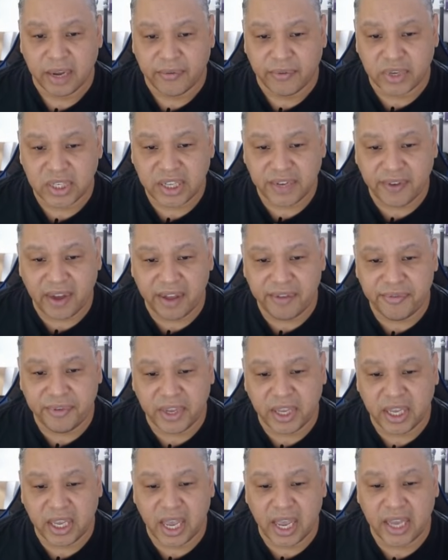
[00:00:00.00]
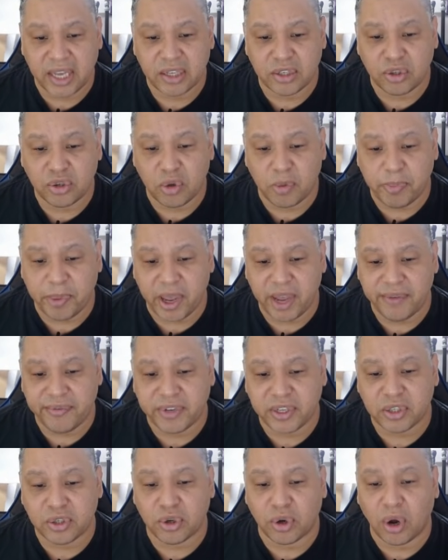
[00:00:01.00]
Você vai vir em
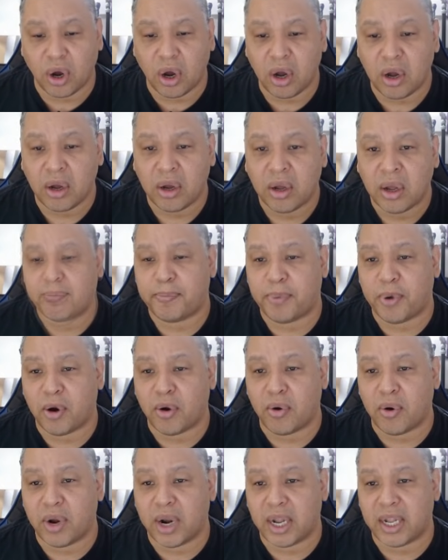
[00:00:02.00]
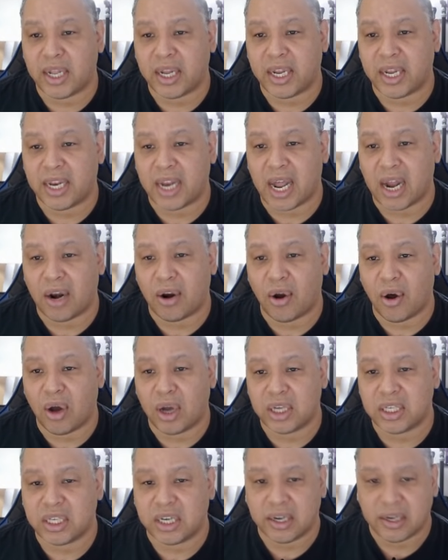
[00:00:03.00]
Supervisor, procurando aqui na
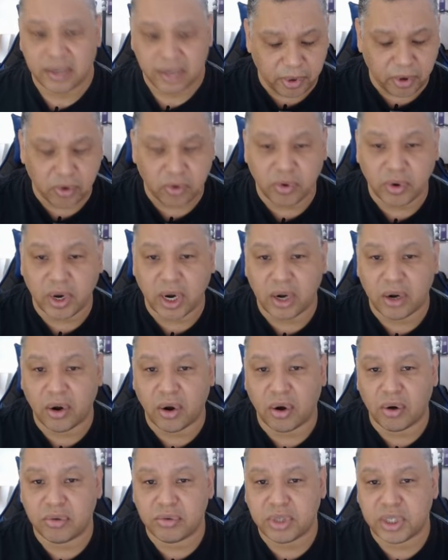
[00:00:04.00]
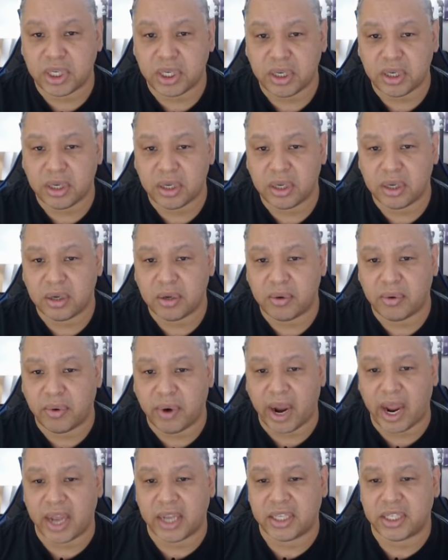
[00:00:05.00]
loja, procura
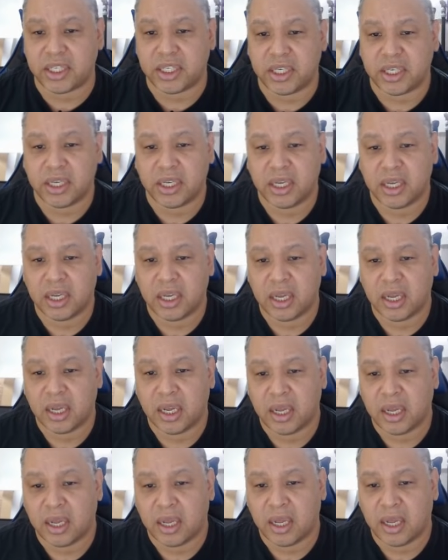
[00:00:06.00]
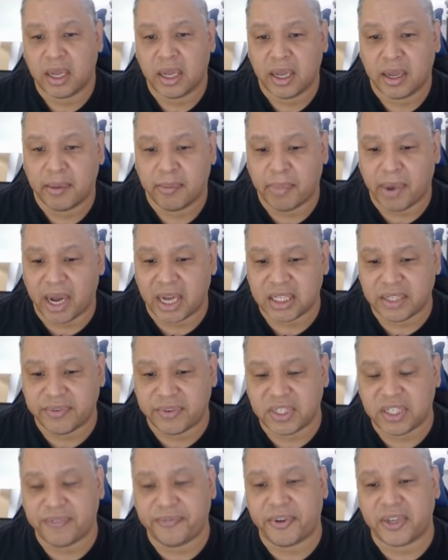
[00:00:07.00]
Node-RED. Basta
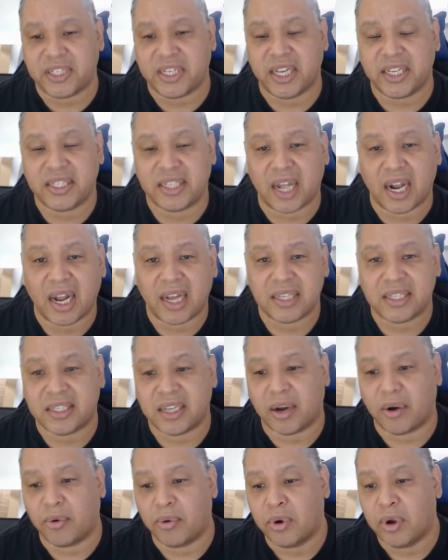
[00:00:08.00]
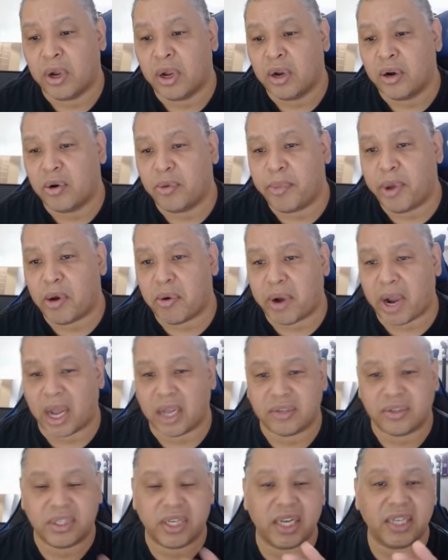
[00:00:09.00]
você fazer a instalação. No meu
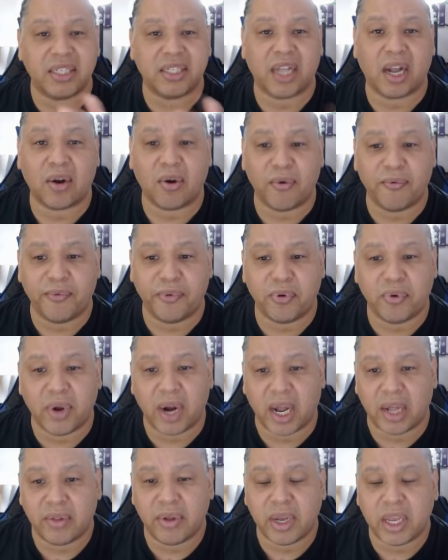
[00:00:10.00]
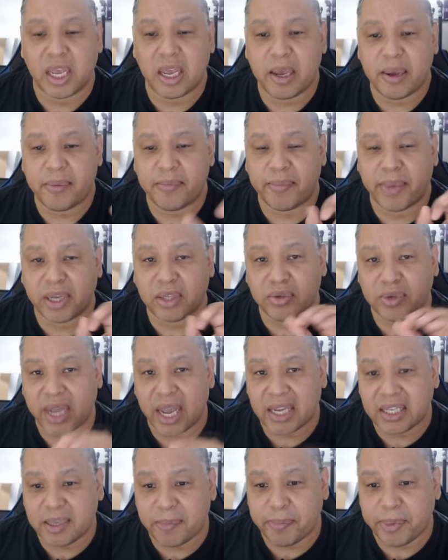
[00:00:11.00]
caso, já está configurado aqui, mas o
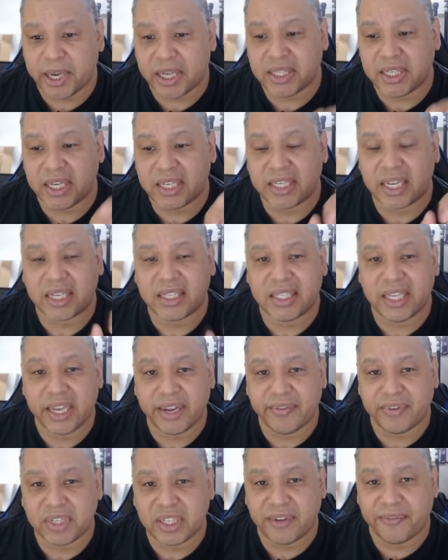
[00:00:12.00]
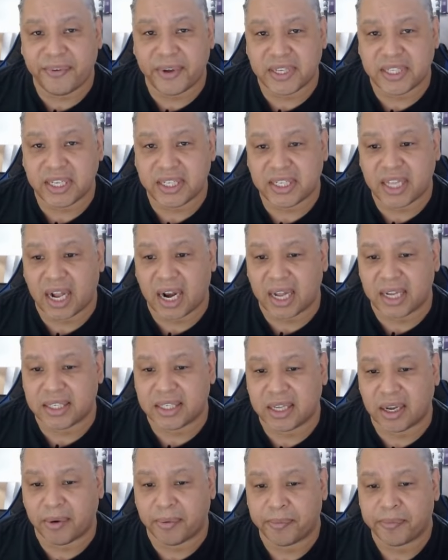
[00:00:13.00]
que, que você precisa assim que você faz a
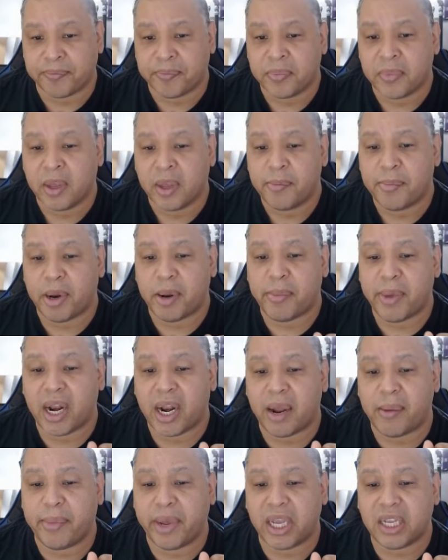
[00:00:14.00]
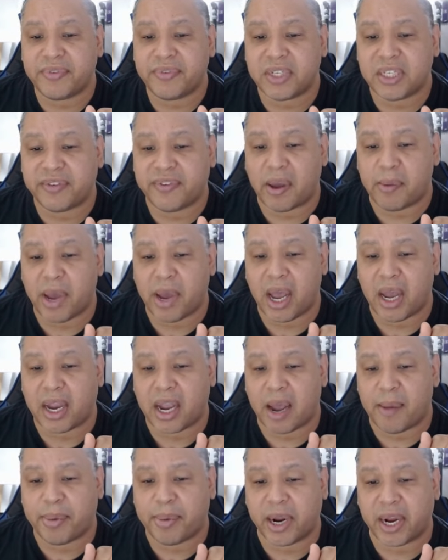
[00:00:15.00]
instalação? Primeiramente, você vai
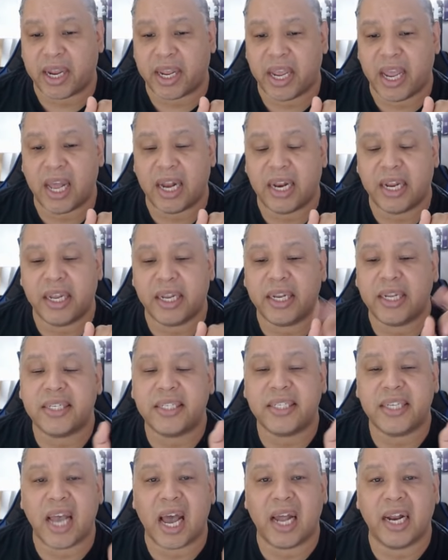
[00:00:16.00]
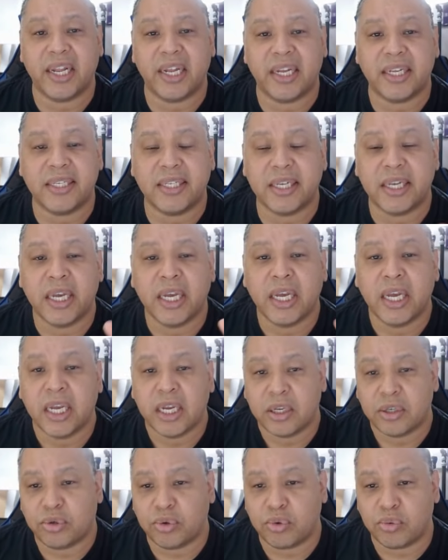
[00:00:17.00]
marcar para que ele inicialize
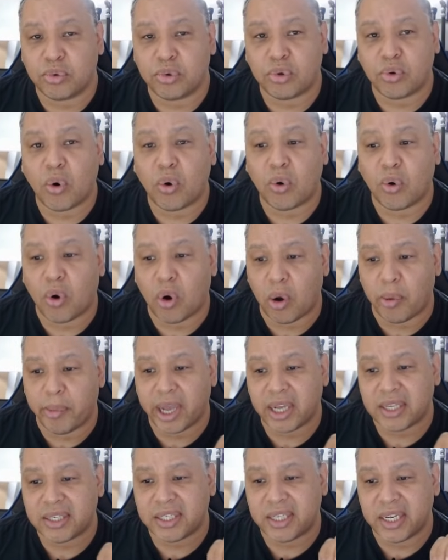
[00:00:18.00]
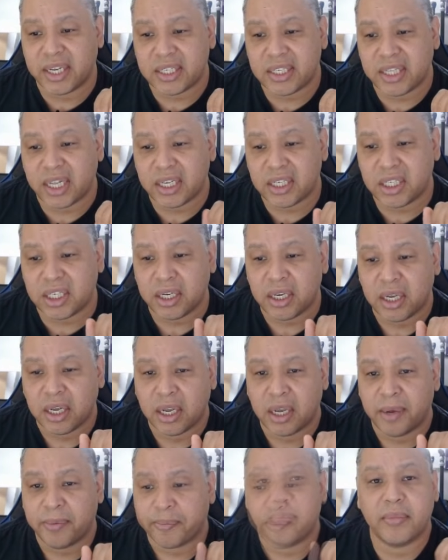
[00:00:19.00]
junto com o Home Assistant.
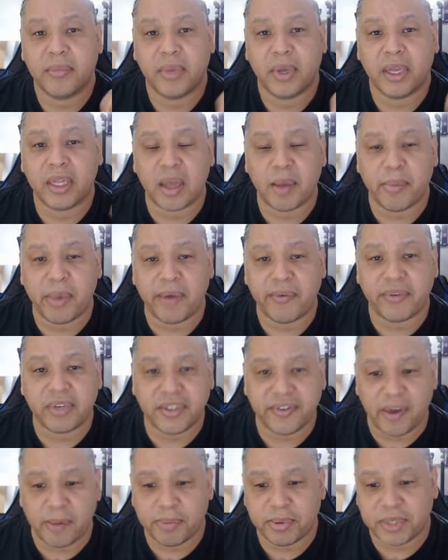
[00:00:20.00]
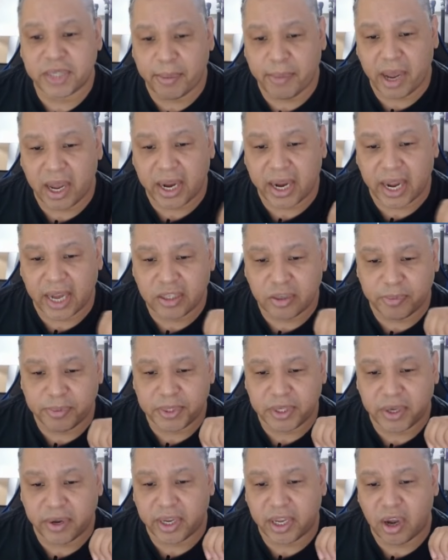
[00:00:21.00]
E também você vai precisar marcar essa
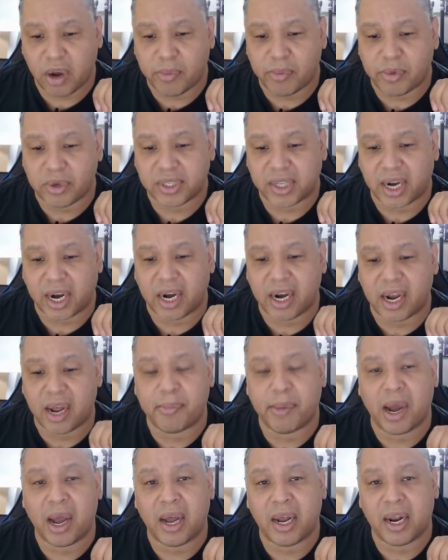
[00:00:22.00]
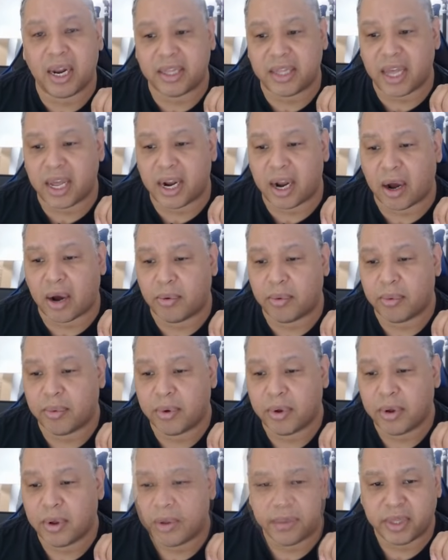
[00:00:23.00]
opção aqui, ó, mostrar na barra lateral.
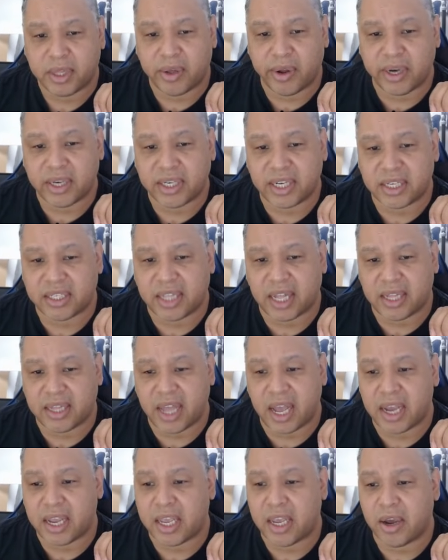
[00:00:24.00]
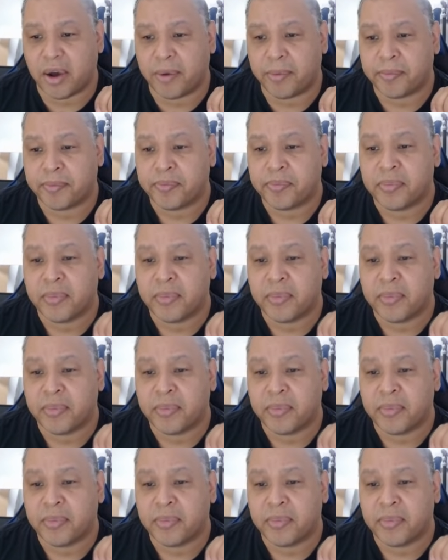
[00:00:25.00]
Então ele já está até aqui, ó.